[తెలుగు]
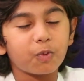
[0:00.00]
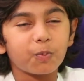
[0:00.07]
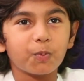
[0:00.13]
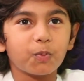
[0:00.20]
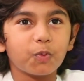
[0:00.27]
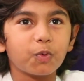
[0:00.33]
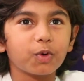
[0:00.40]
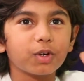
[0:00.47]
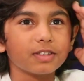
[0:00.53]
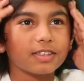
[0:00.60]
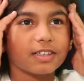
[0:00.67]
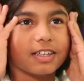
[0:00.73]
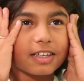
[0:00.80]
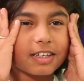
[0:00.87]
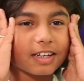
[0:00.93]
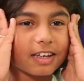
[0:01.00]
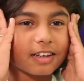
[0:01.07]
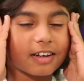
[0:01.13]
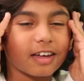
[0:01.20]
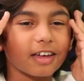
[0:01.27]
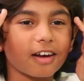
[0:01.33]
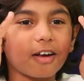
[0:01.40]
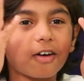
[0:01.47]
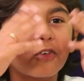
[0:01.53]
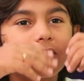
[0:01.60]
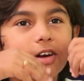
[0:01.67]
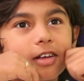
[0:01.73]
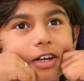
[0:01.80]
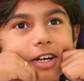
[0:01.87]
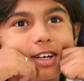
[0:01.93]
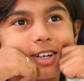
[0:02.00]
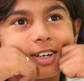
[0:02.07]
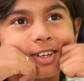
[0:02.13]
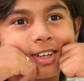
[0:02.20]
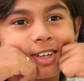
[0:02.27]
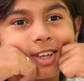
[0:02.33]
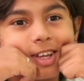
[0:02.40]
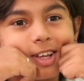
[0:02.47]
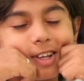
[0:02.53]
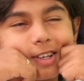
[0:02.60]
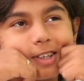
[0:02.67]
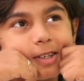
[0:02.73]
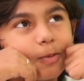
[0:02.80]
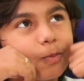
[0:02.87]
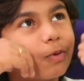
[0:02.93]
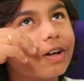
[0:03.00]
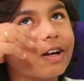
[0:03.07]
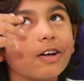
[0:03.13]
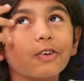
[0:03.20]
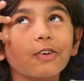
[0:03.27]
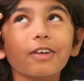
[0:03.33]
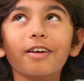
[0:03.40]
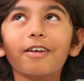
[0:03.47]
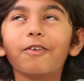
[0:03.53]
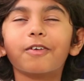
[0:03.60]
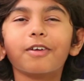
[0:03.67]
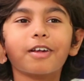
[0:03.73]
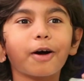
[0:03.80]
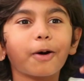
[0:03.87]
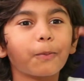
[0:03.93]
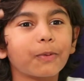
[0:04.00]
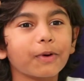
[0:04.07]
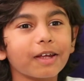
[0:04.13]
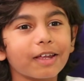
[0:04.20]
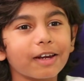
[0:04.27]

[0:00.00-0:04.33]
అమ్మో ఇది నేనేనా ఎలా ఉన్నానేంటి ఇప్పుడేంటో ఇలా ఉన్నా అప్పుడు